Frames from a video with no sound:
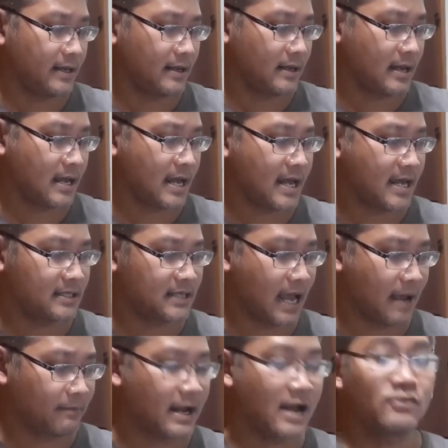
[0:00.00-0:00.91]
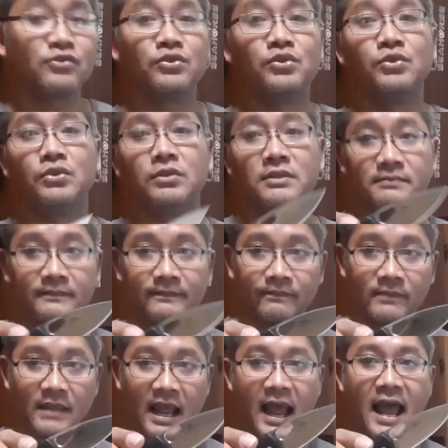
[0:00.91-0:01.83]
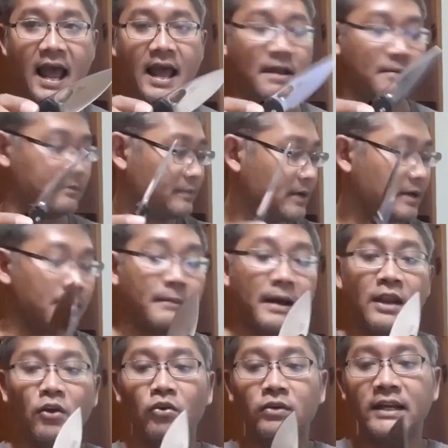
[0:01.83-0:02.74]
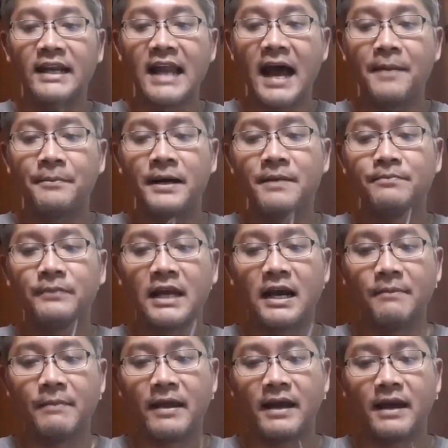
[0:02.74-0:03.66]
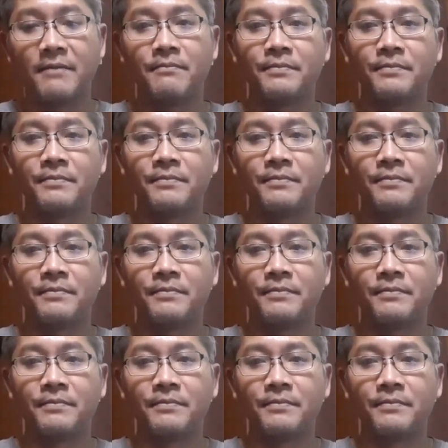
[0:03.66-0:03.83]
ห้าสามเก้าศูนย์อ่าเพิ่งมาลงที่ร้านเพิ่มเติมนะครับ